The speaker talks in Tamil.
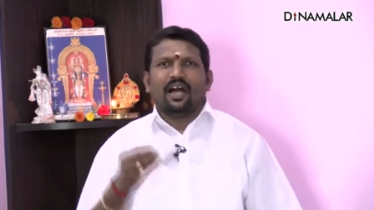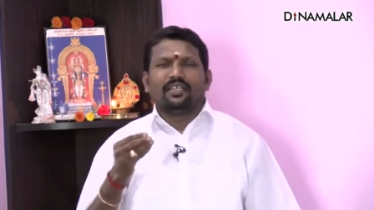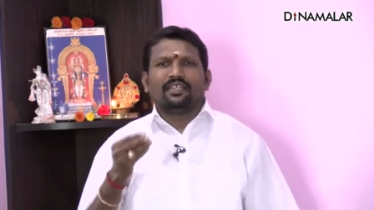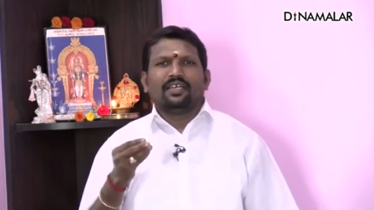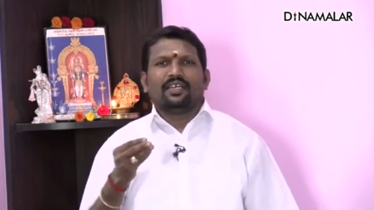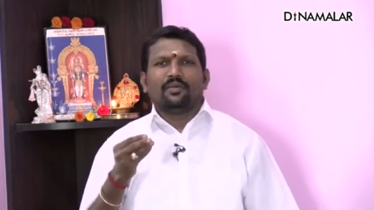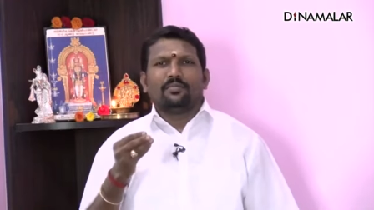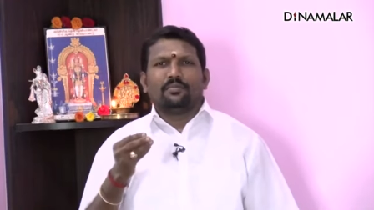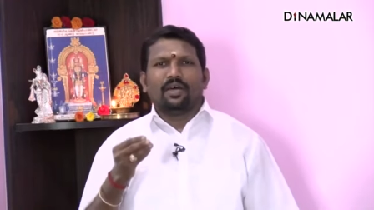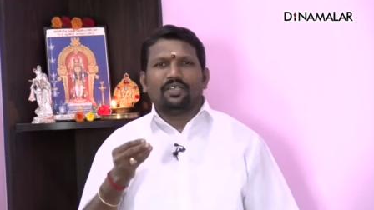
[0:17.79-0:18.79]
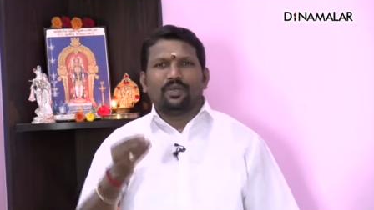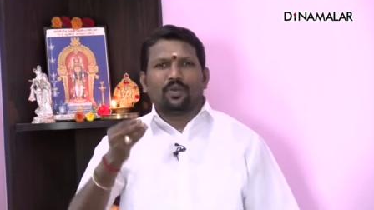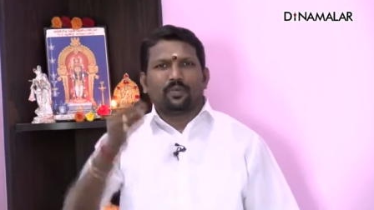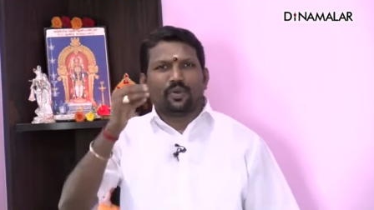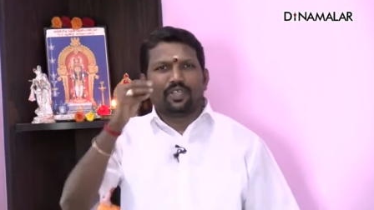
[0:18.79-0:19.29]
அந்த மாதிரி
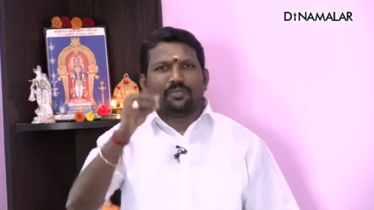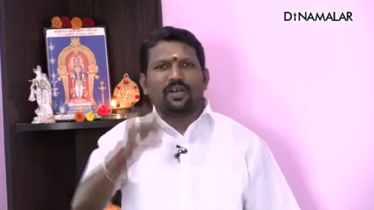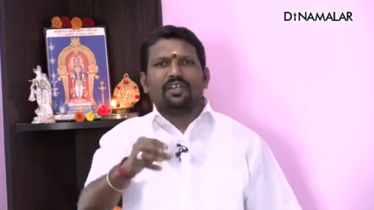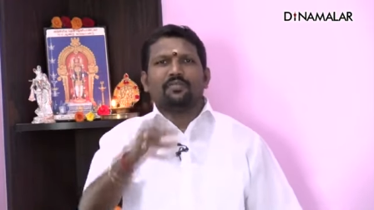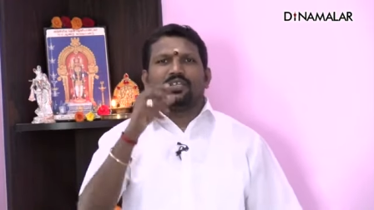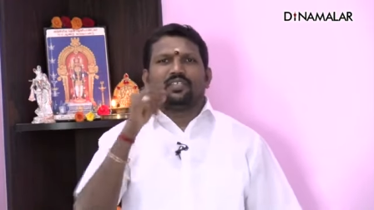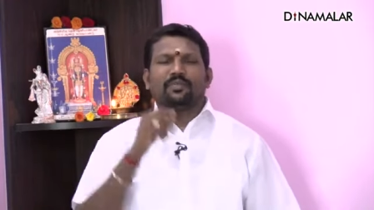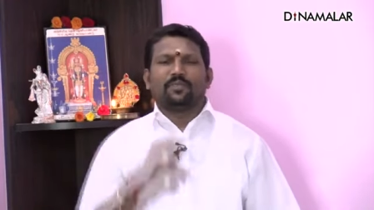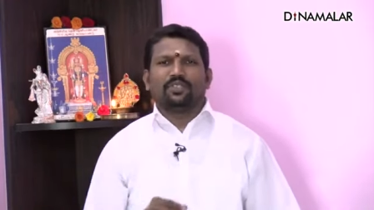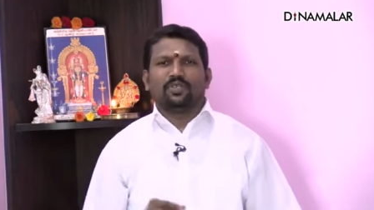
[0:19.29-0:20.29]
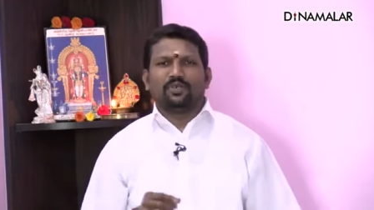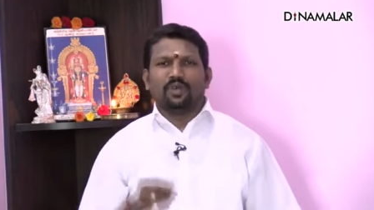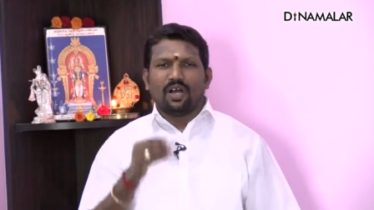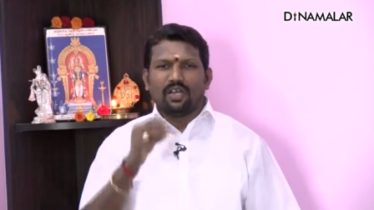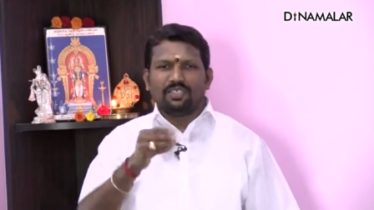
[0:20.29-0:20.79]
ஒரு புனிதமான மாதத்தை பற்றியும்
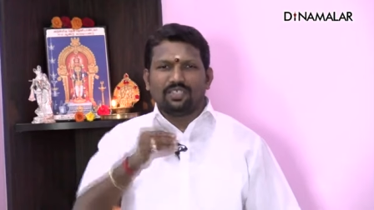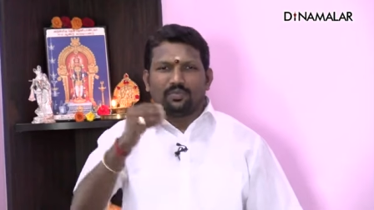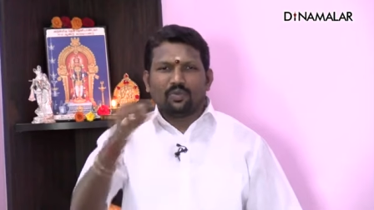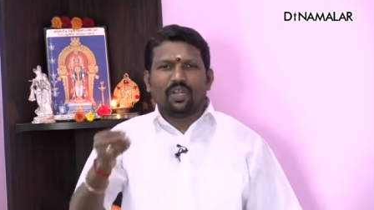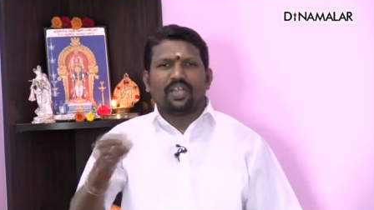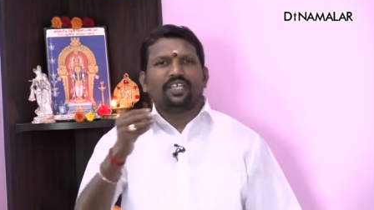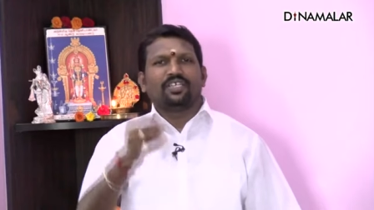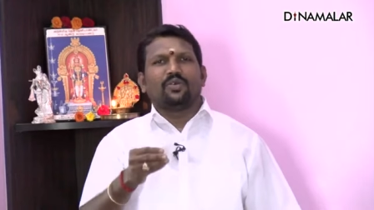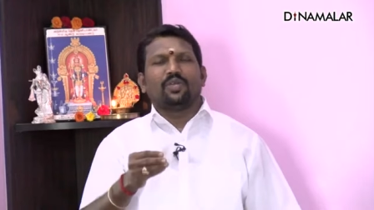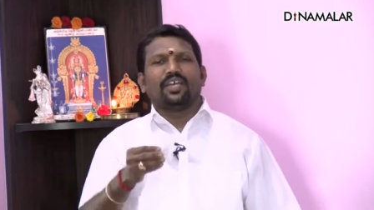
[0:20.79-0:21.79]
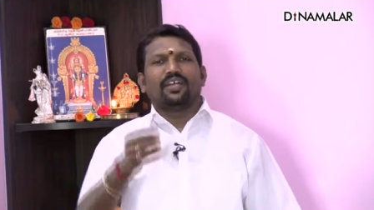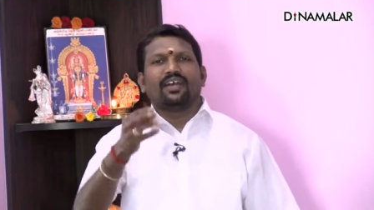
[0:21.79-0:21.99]
அதுக்கு முன்னாடி இருக்கக்கூடிய